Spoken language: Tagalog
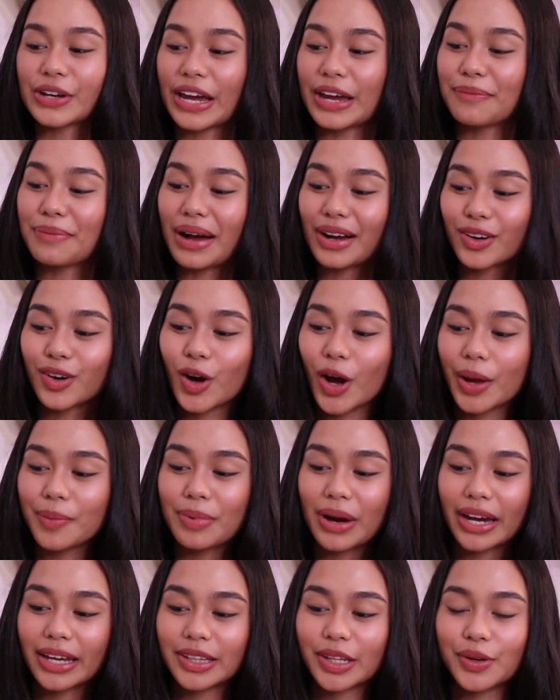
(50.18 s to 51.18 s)
Okay, bago
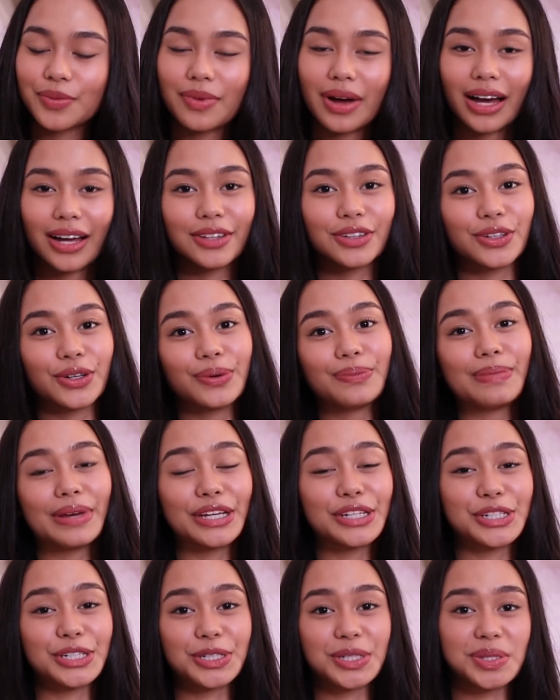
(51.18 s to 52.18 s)
kayo pakita yung mga to,
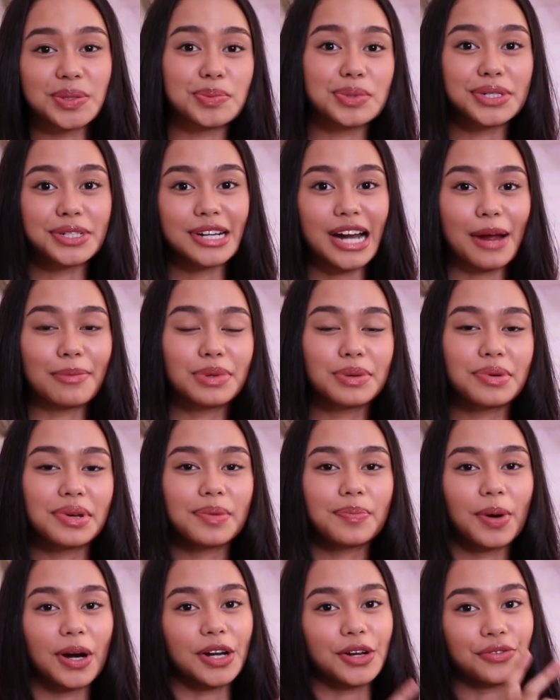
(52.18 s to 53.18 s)
make sure to subscribe to
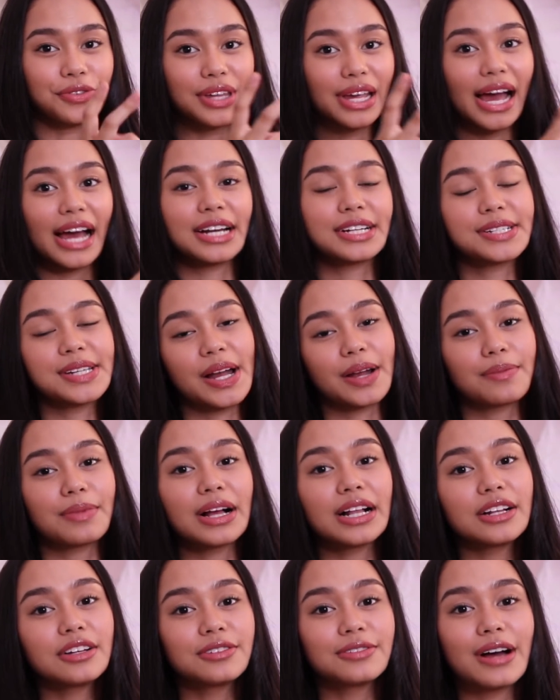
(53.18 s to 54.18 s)
be part of the hashtag
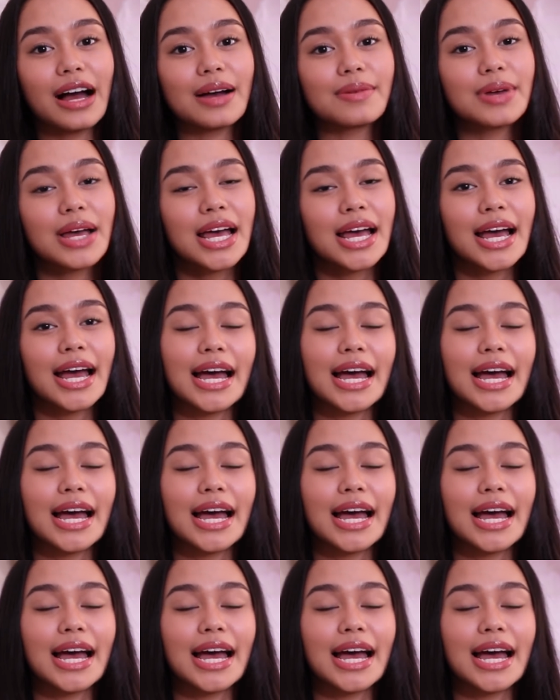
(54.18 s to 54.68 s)
BellaFam